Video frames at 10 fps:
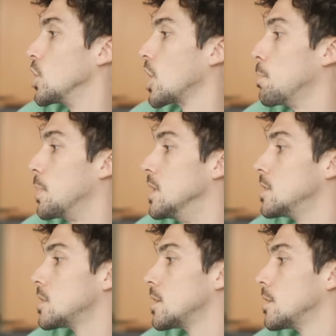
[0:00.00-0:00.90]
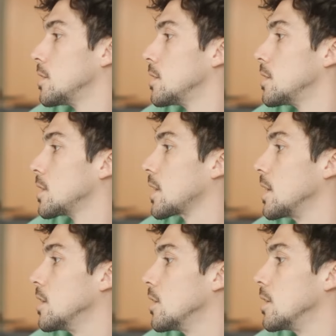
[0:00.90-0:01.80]
très peace,
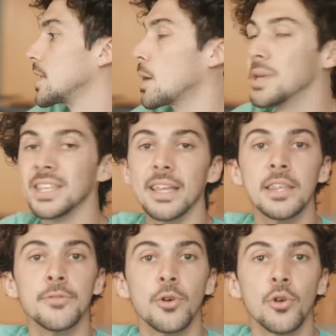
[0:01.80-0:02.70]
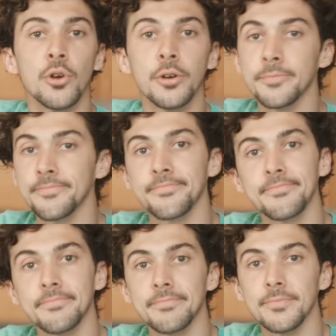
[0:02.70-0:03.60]
très très méditatif encore.
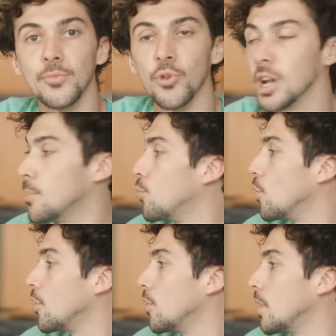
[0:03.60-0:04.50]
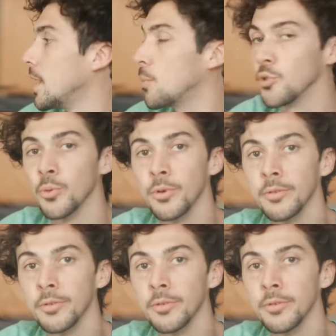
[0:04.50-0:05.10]
Voilà pour l'harmonium.